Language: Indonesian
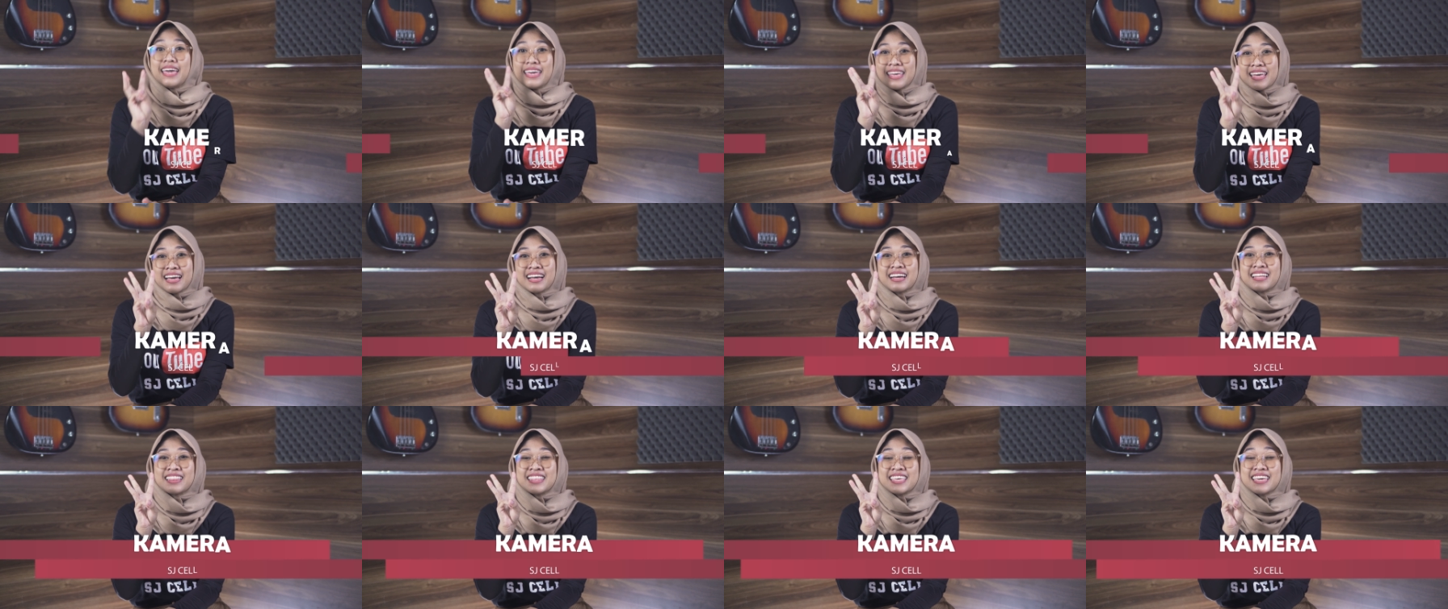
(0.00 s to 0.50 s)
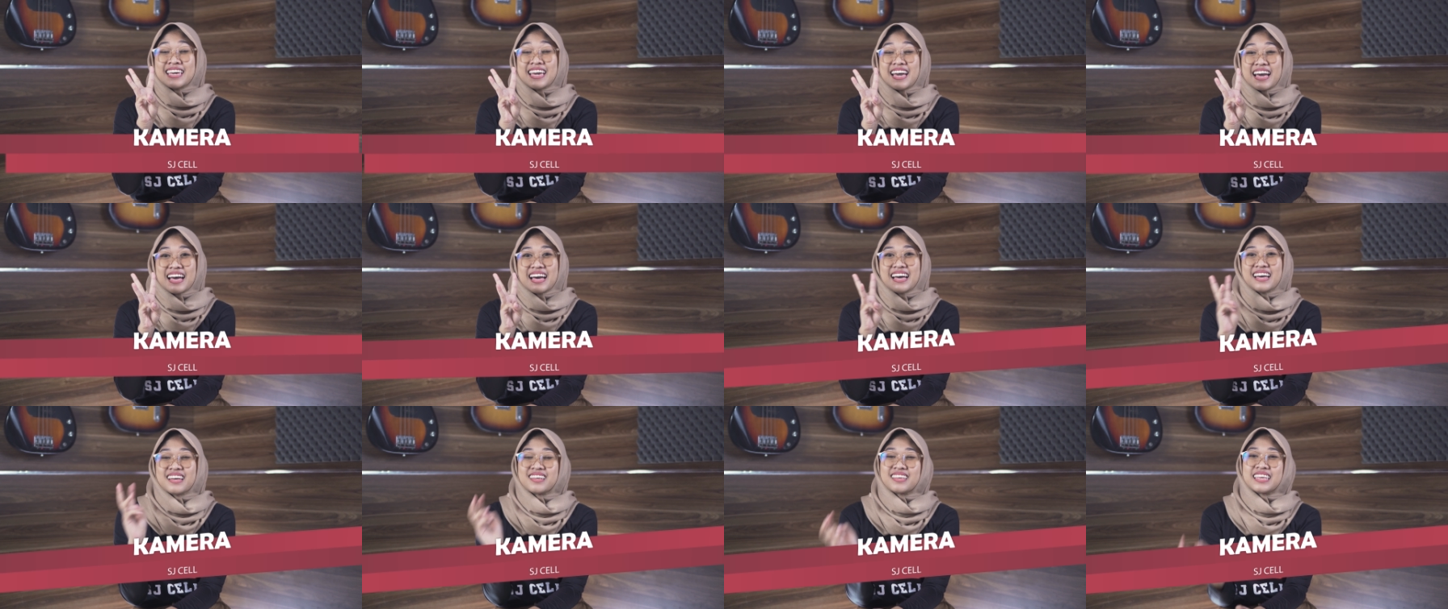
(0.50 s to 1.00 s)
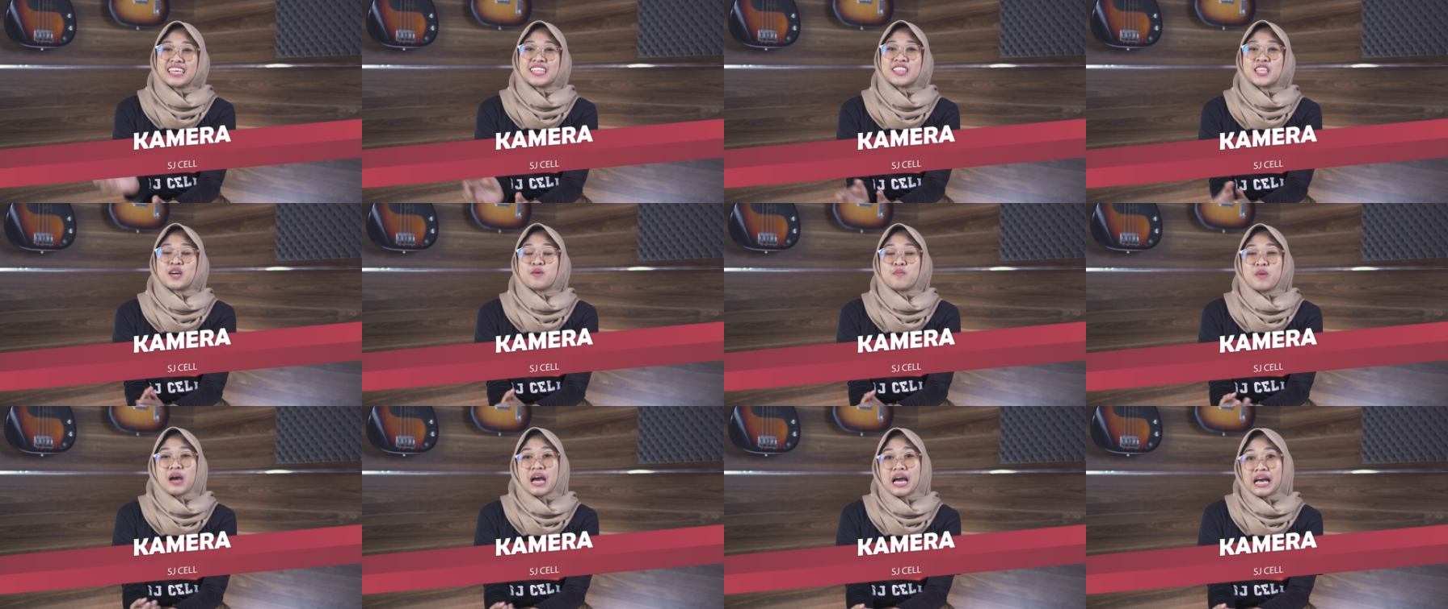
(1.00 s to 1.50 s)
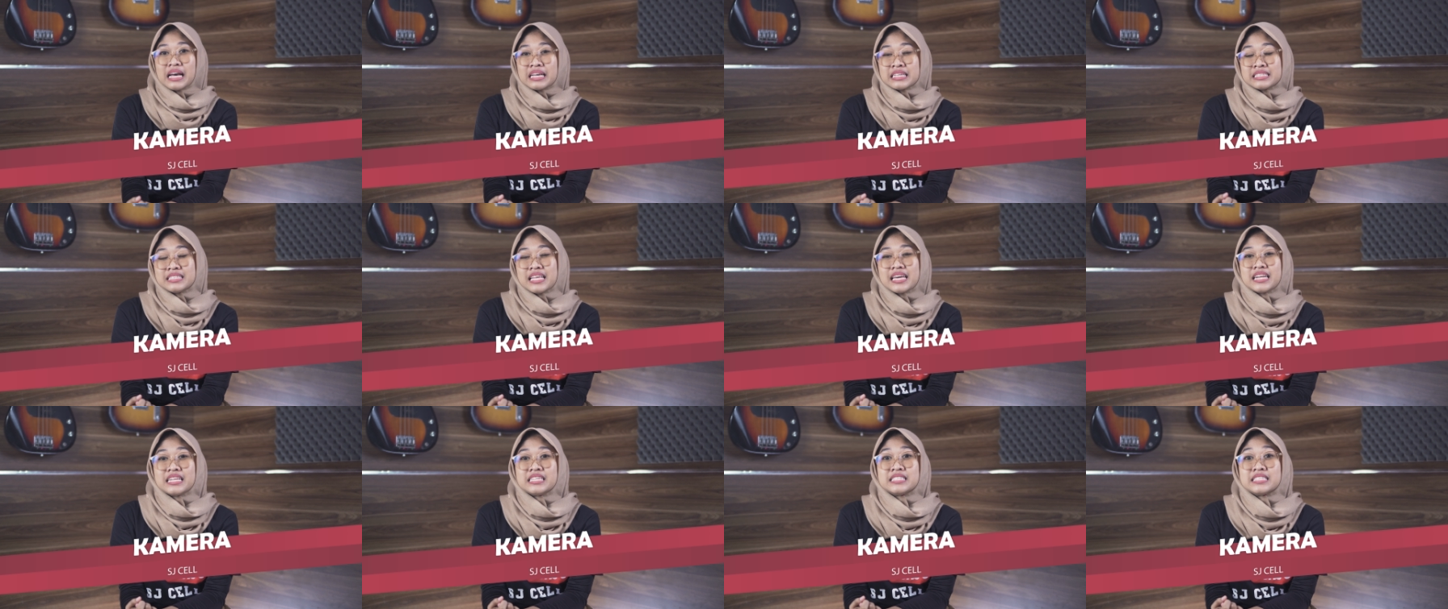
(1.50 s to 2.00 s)
Yang ketiga, kita bahas
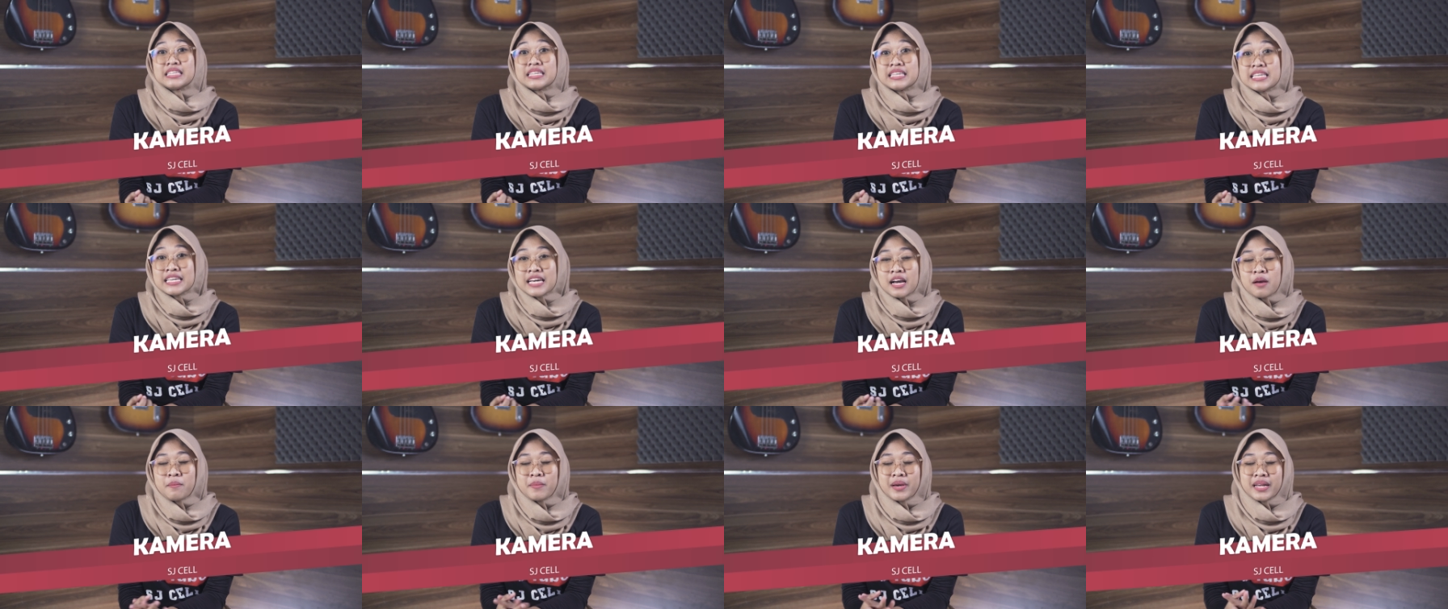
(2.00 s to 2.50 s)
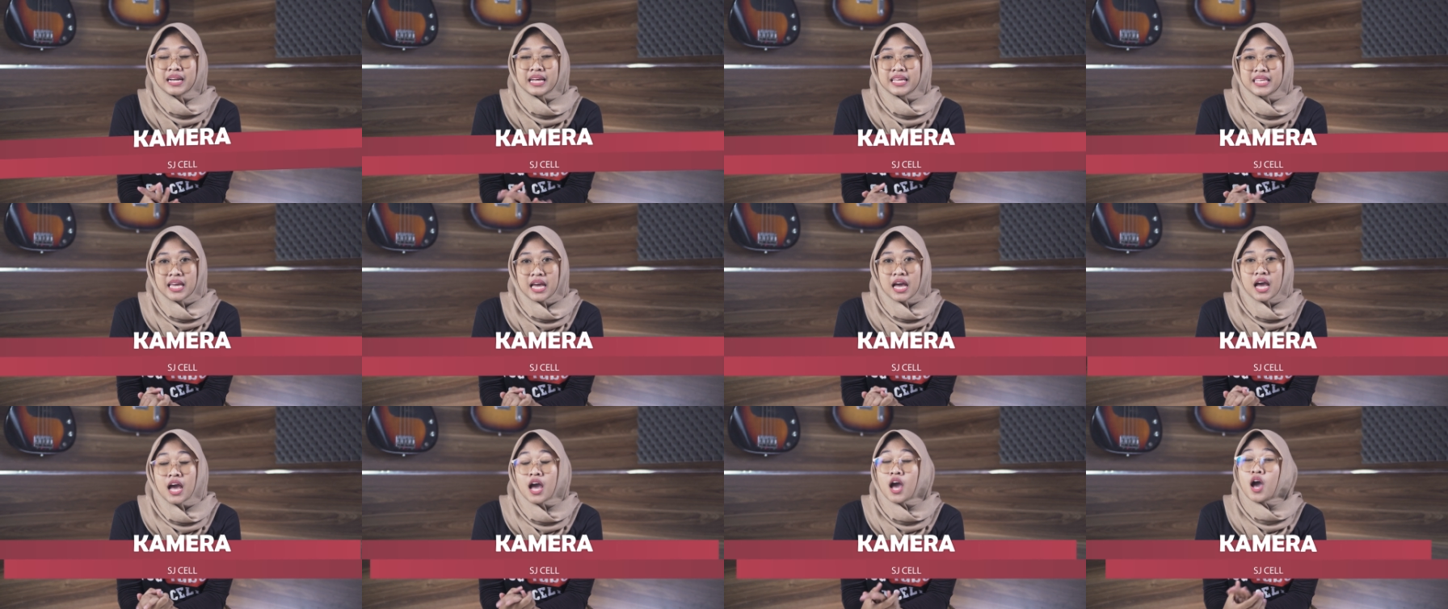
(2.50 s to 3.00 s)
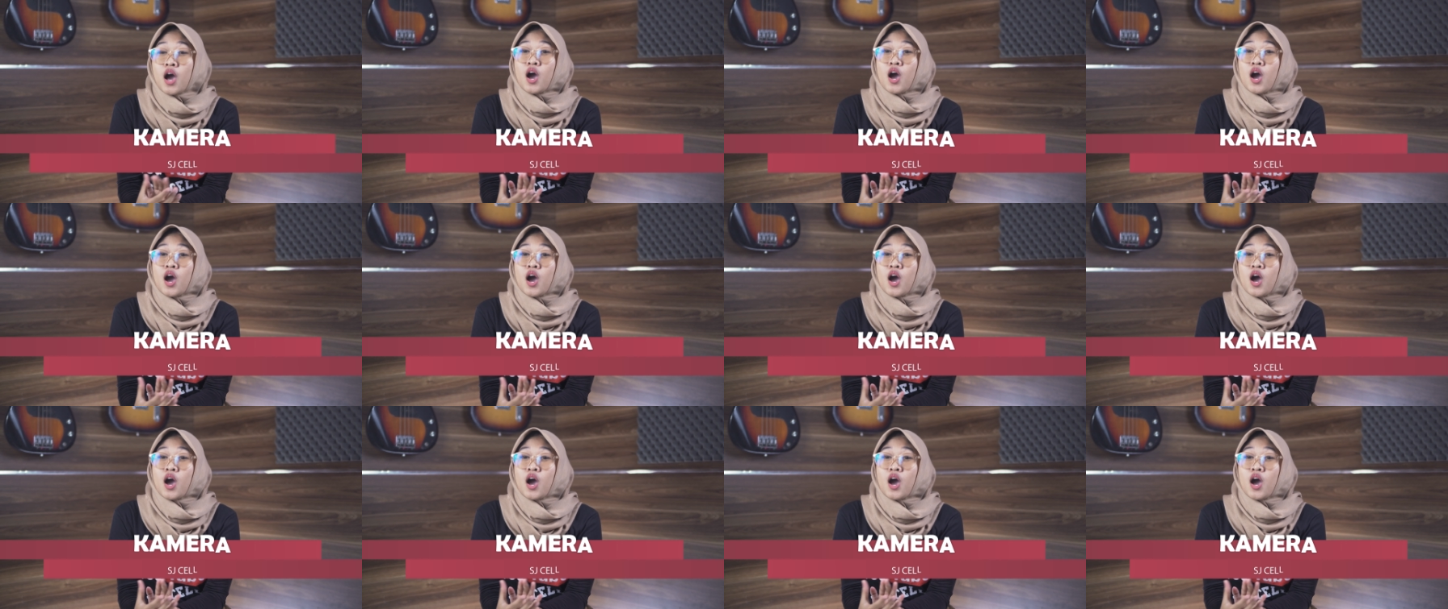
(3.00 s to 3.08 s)
dari segi kameranya.